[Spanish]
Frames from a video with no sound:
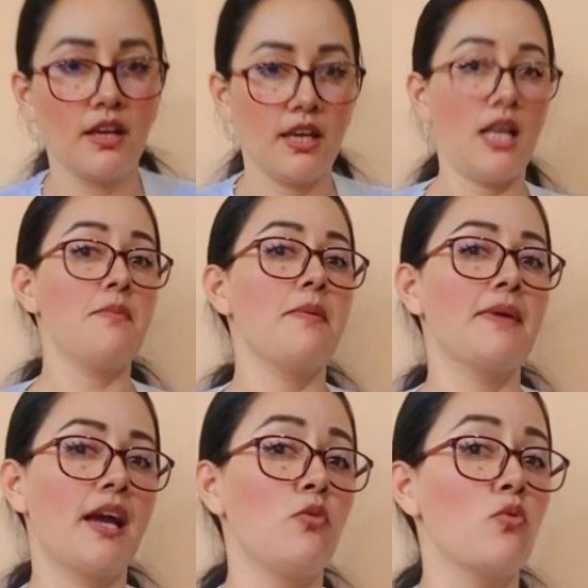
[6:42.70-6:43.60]
él
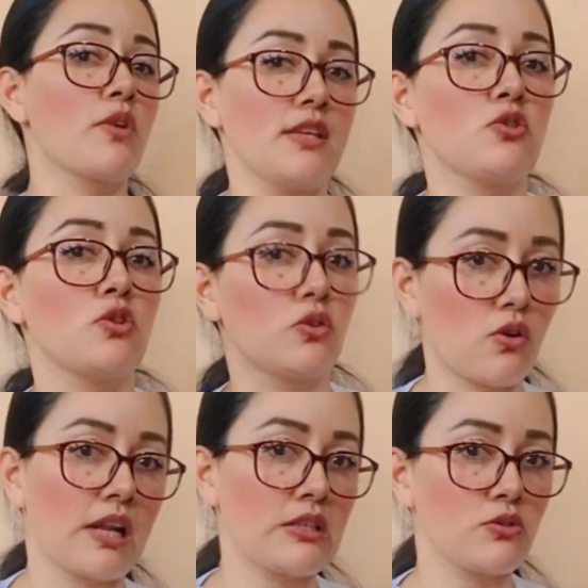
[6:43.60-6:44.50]
vivía en un rancho, en otro
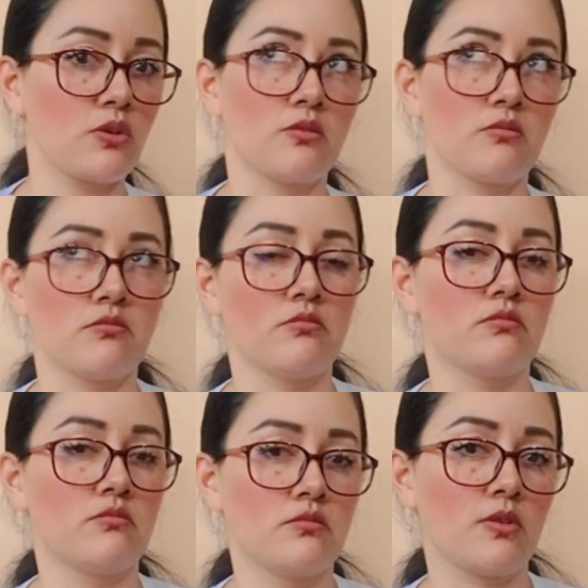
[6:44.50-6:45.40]
rancho, en,
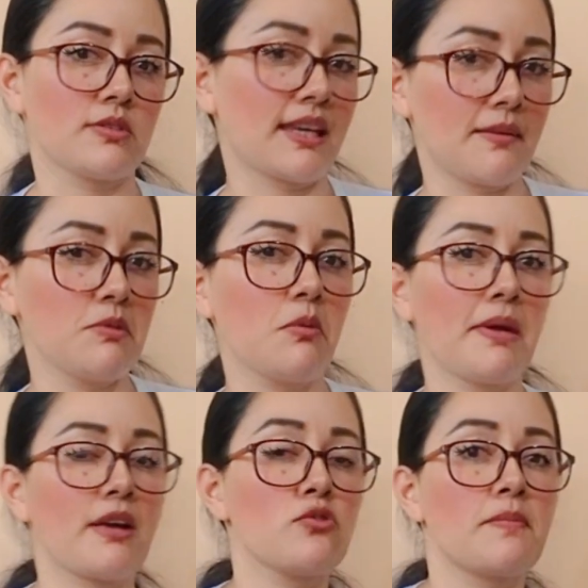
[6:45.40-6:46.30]
o sea, aquí mismo en
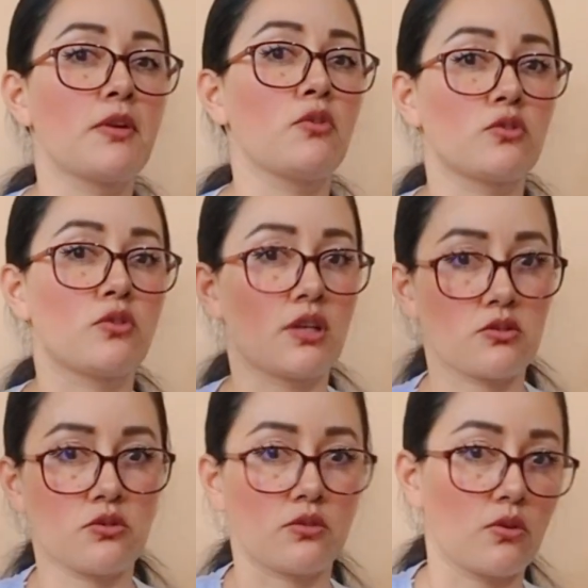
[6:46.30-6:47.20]
Veracruz, pero en otro
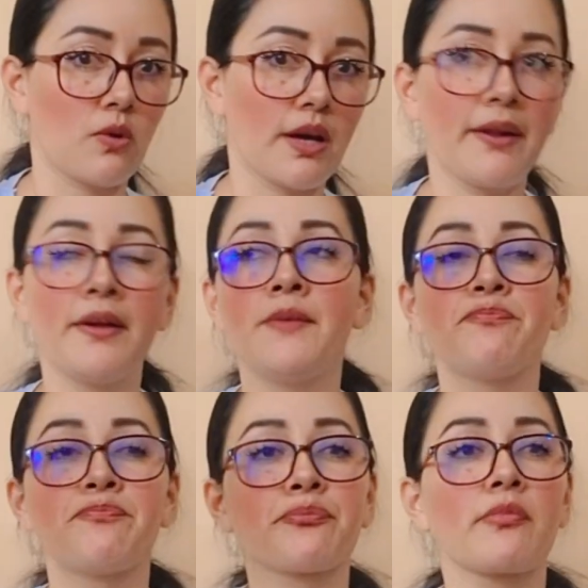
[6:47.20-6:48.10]
rancho, en otro lugar.
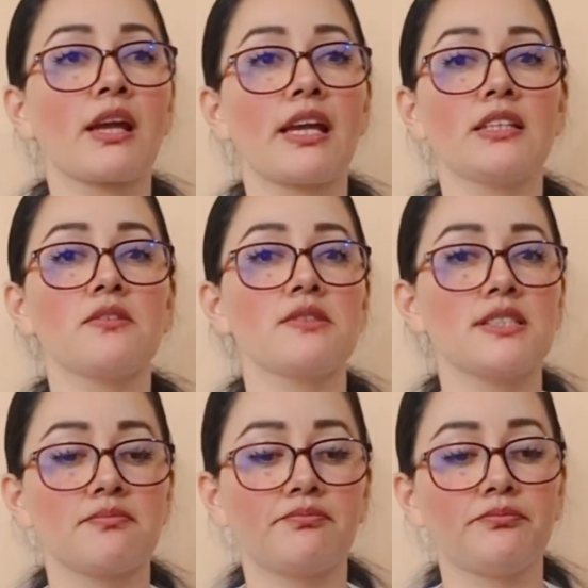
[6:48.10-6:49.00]

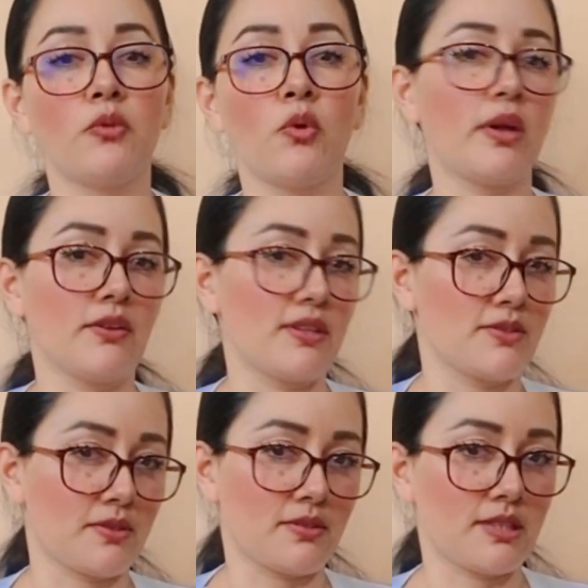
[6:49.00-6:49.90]
Entonces, no en donde
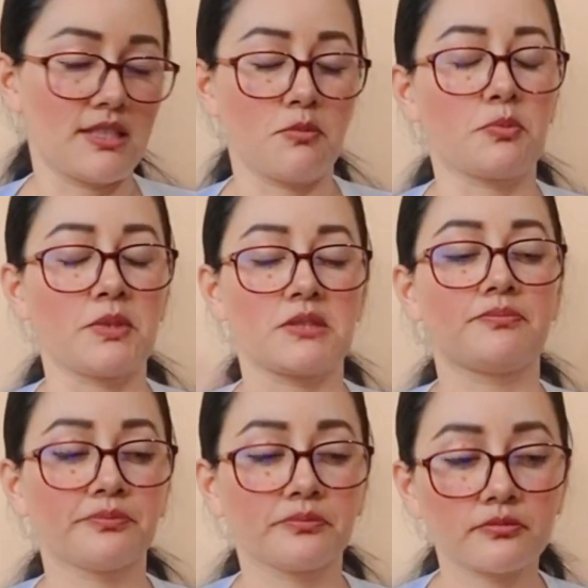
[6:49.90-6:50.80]
nosotros crecimos, pues.
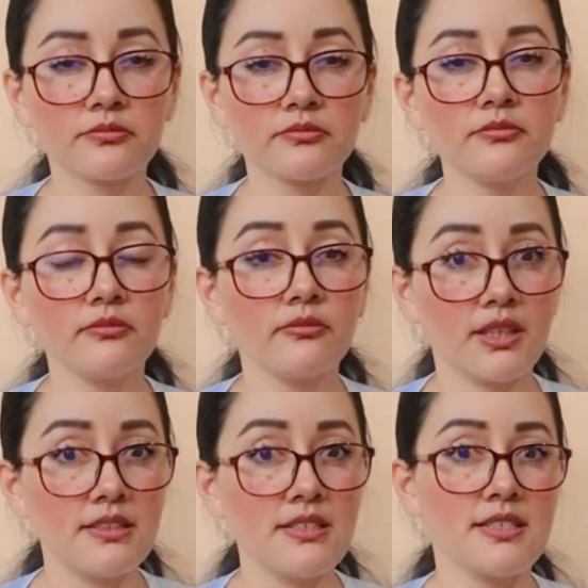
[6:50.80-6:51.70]

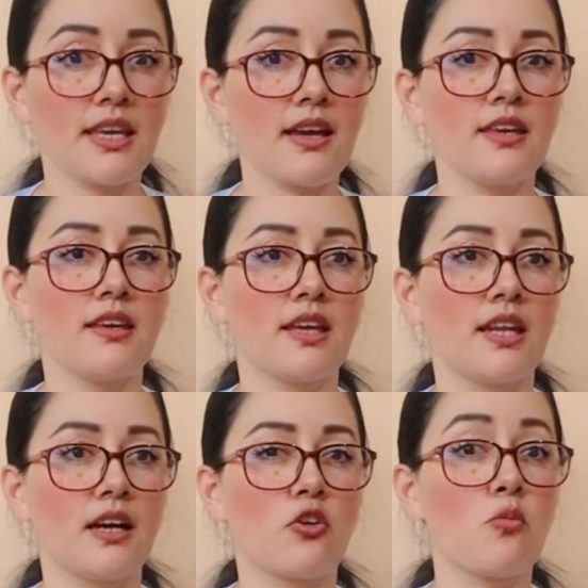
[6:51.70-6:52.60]
Dice que ahí
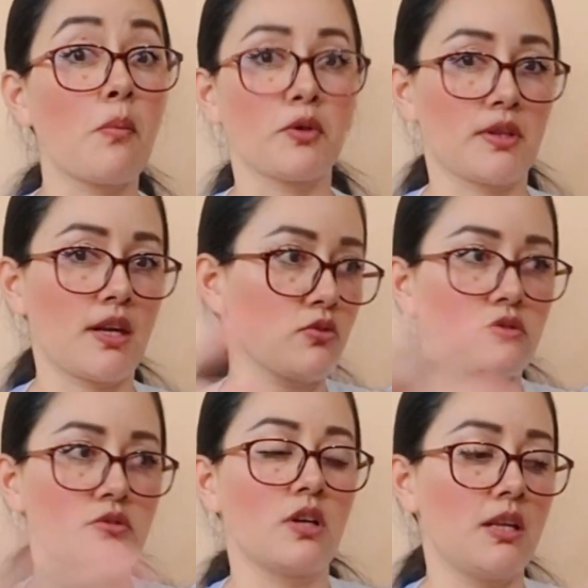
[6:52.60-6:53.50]
eran como
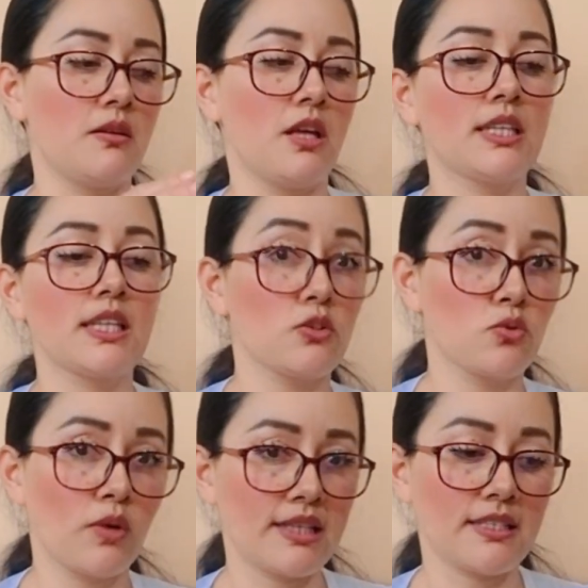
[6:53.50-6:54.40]
potreros. Él, tenía
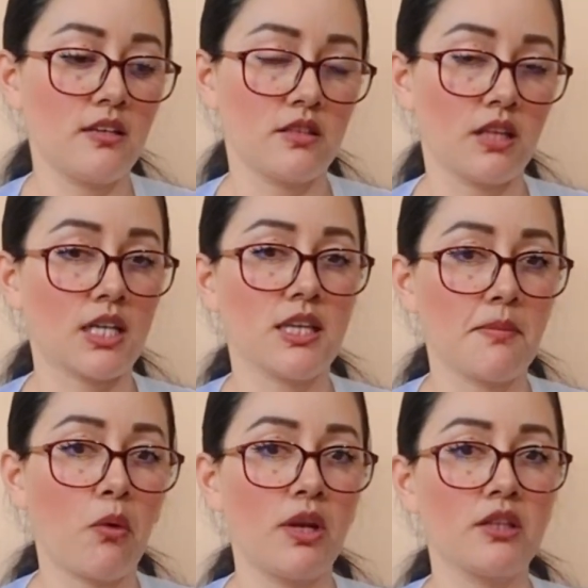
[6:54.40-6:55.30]
su casa, la casa de mi
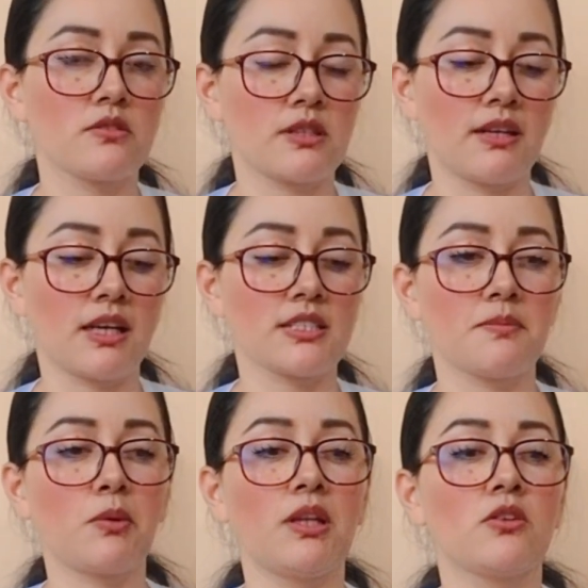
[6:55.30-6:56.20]
abuelito, estaba la casa de mi
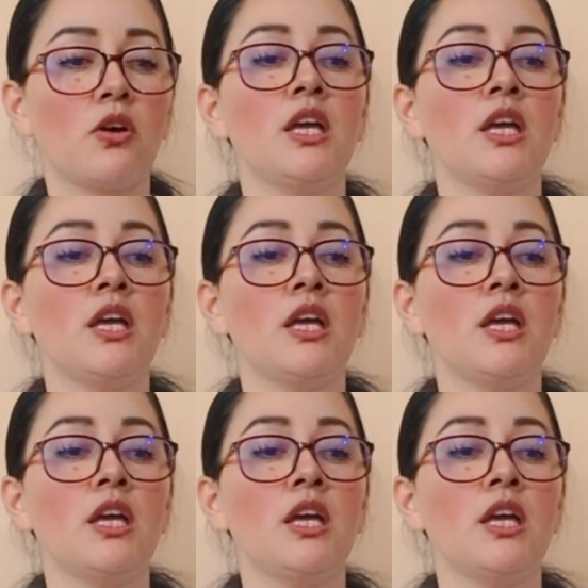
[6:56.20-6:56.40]
abuelito,